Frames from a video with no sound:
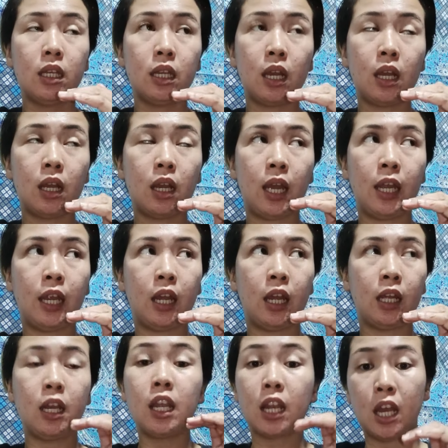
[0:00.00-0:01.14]
ng
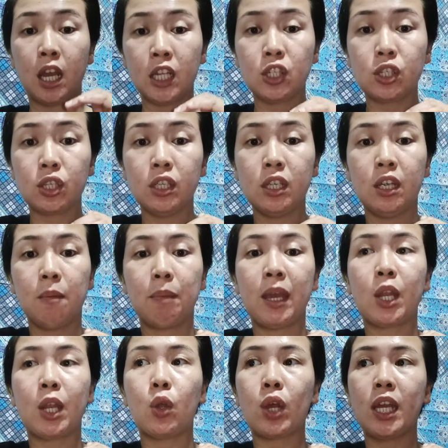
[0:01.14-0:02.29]
uh, garage
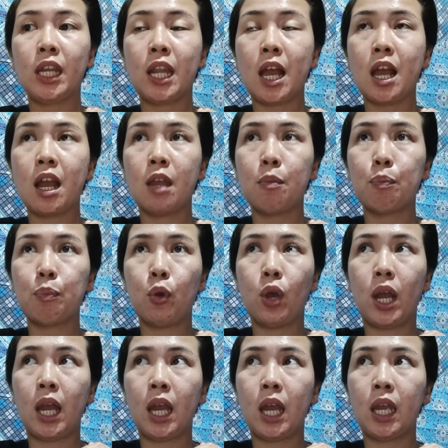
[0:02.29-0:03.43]
pero kailangan po
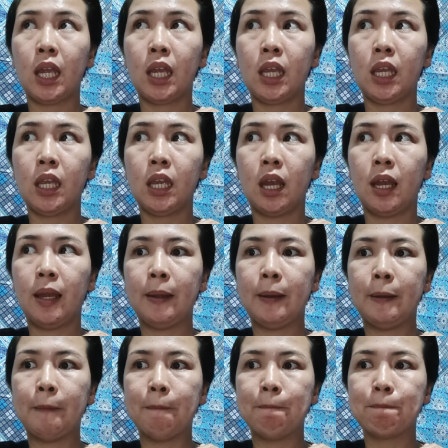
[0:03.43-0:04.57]
ay
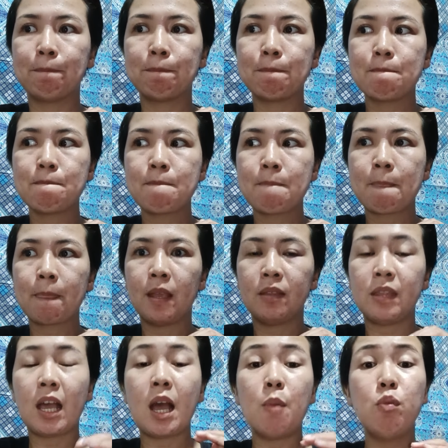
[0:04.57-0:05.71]
um,
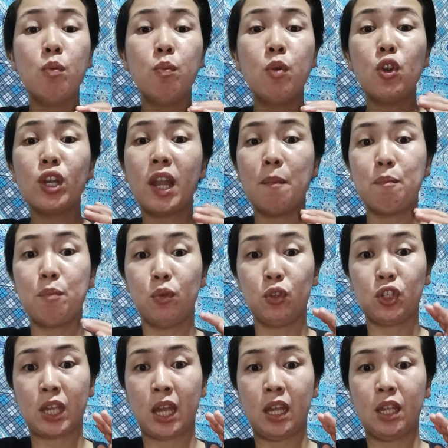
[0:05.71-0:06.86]
nakabubong lang po
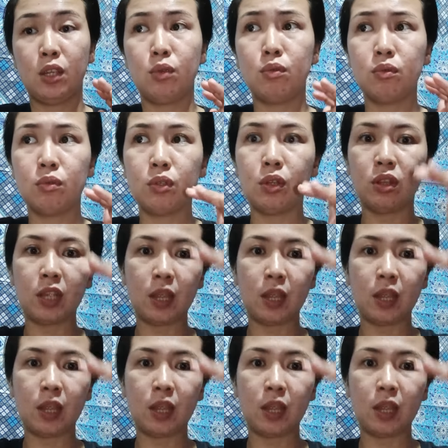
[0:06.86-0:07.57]
siya. Yung, yung